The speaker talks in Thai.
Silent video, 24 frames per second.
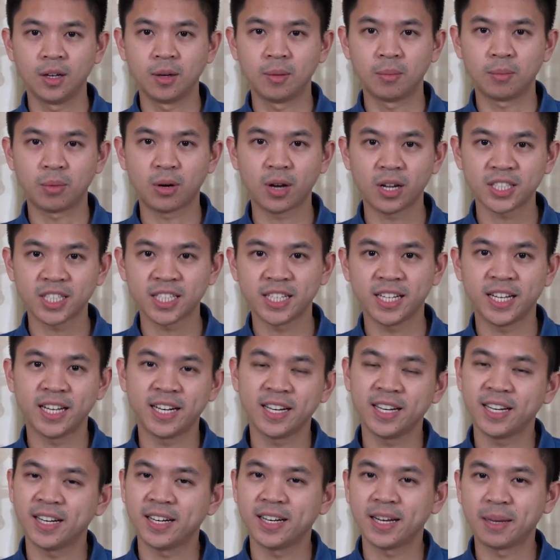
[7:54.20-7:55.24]
เพราะฉะนั้น
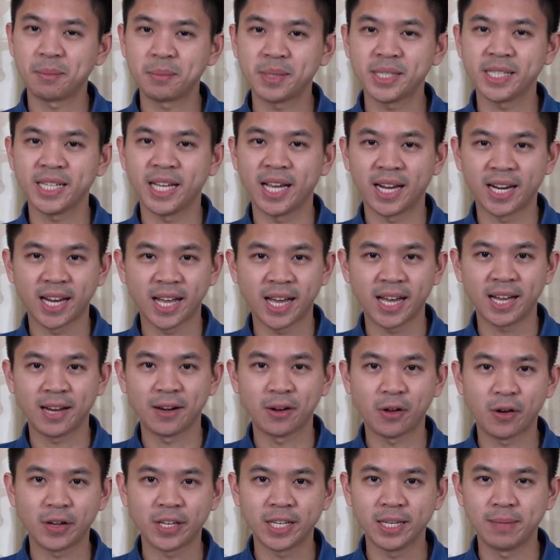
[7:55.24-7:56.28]
น้ำเสียงและ
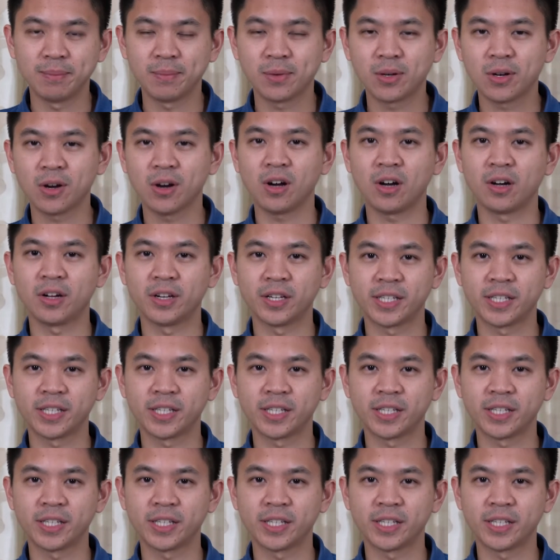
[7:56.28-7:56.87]
รอยยิ้มก็